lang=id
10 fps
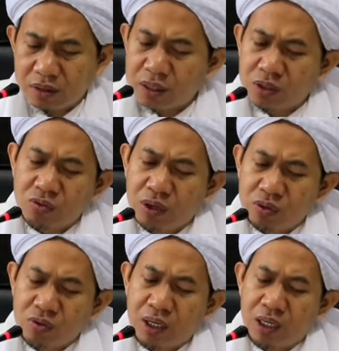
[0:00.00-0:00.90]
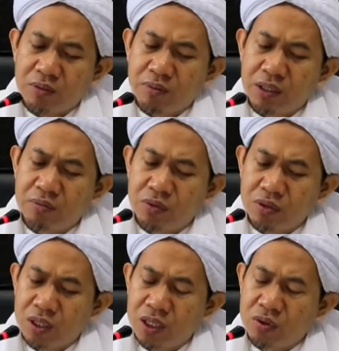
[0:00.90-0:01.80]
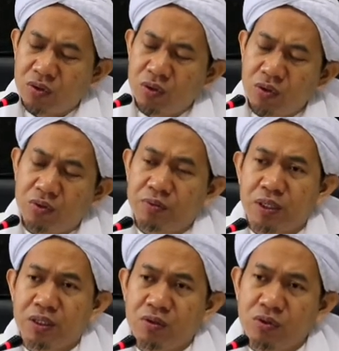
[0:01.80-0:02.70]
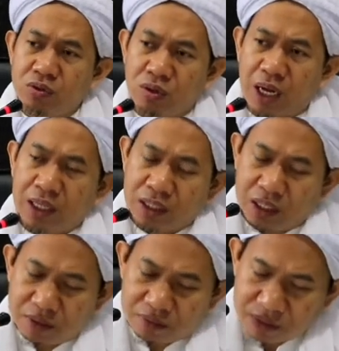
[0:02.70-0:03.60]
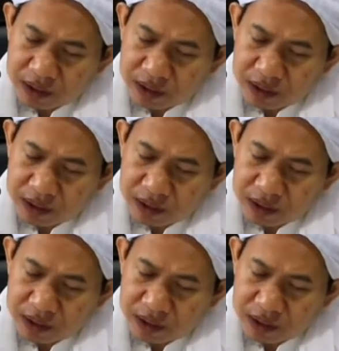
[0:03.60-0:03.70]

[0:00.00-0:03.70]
sesuatu yang lebih lembut lil kulubi untuk hati